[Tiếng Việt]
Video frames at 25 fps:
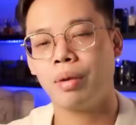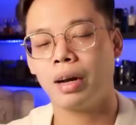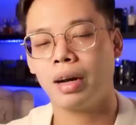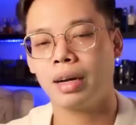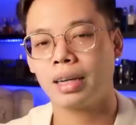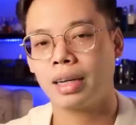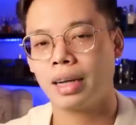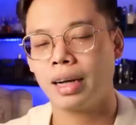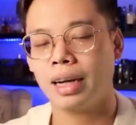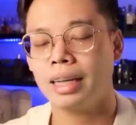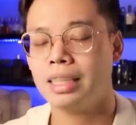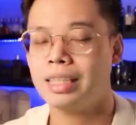
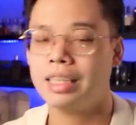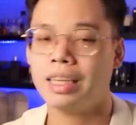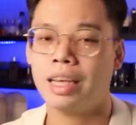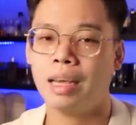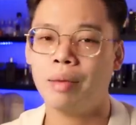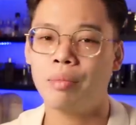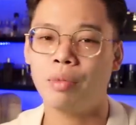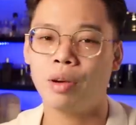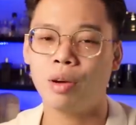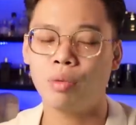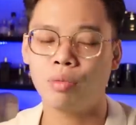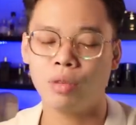mà các anh chị
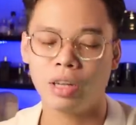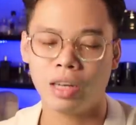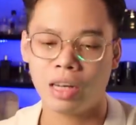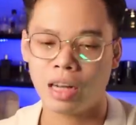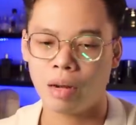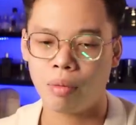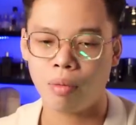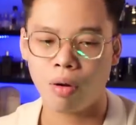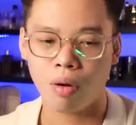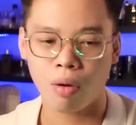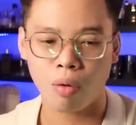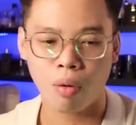em không thể
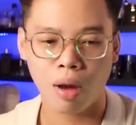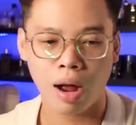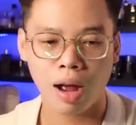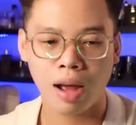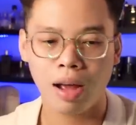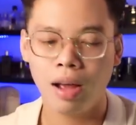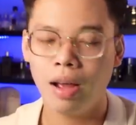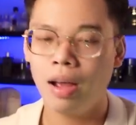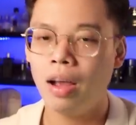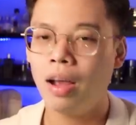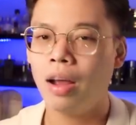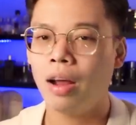nào bỏ qua.
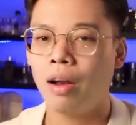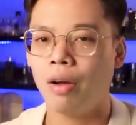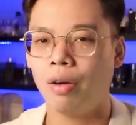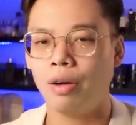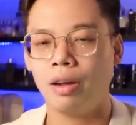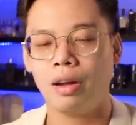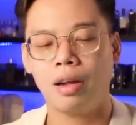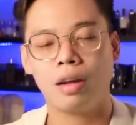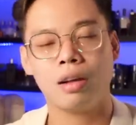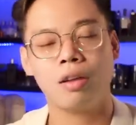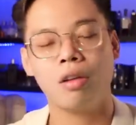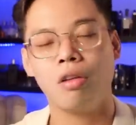Ở
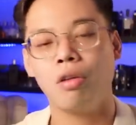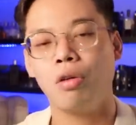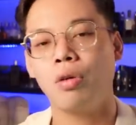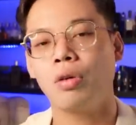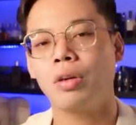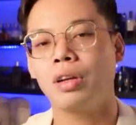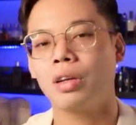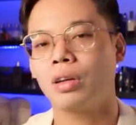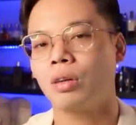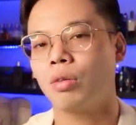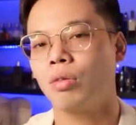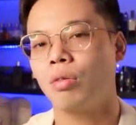đây là
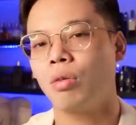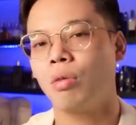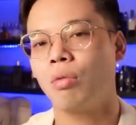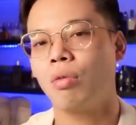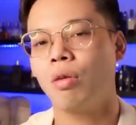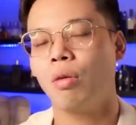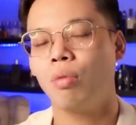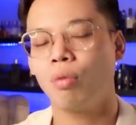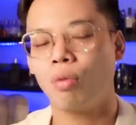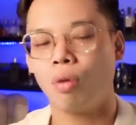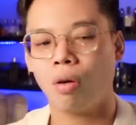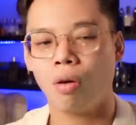clone thì tôi
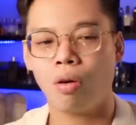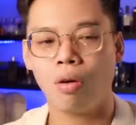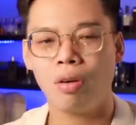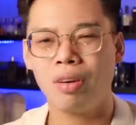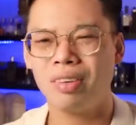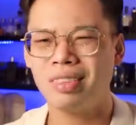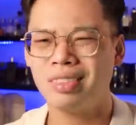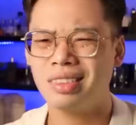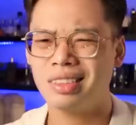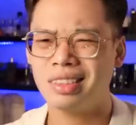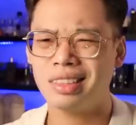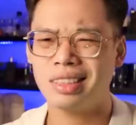cũng không
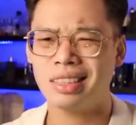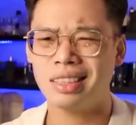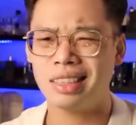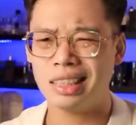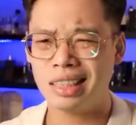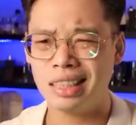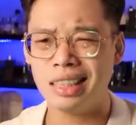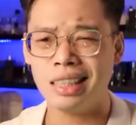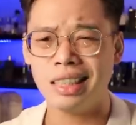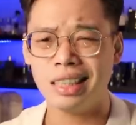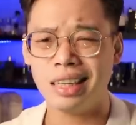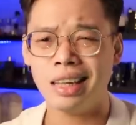có
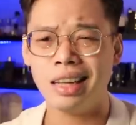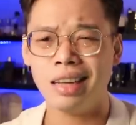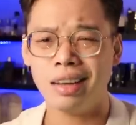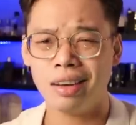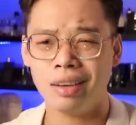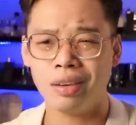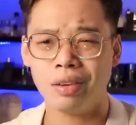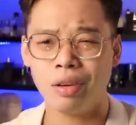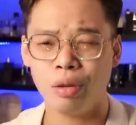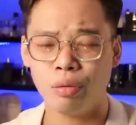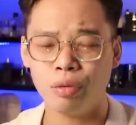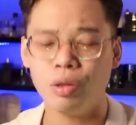gì để
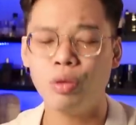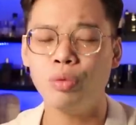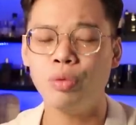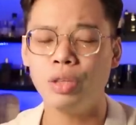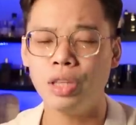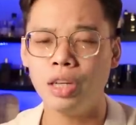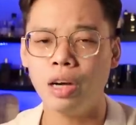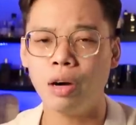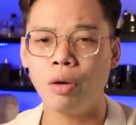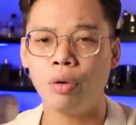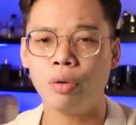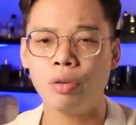review
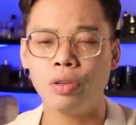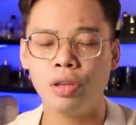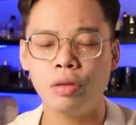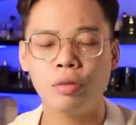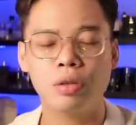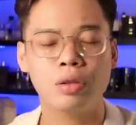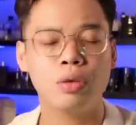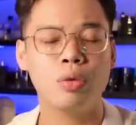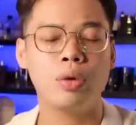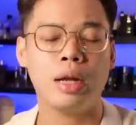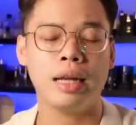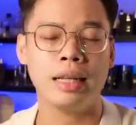nhiều
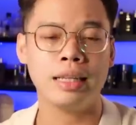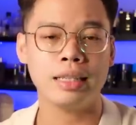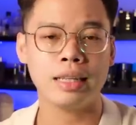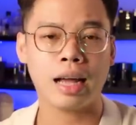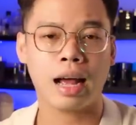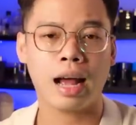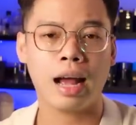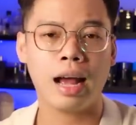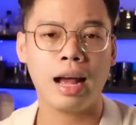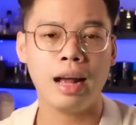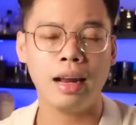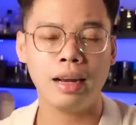nhưng tôi đánh
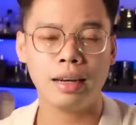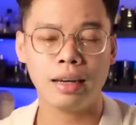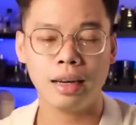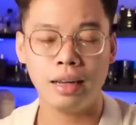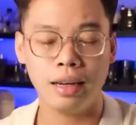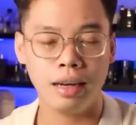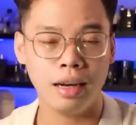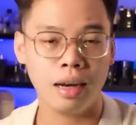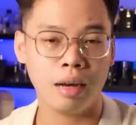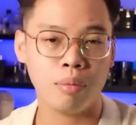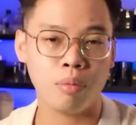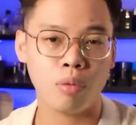giá
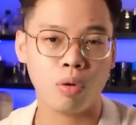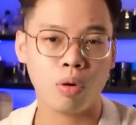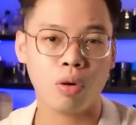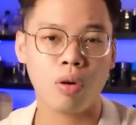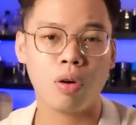đây là một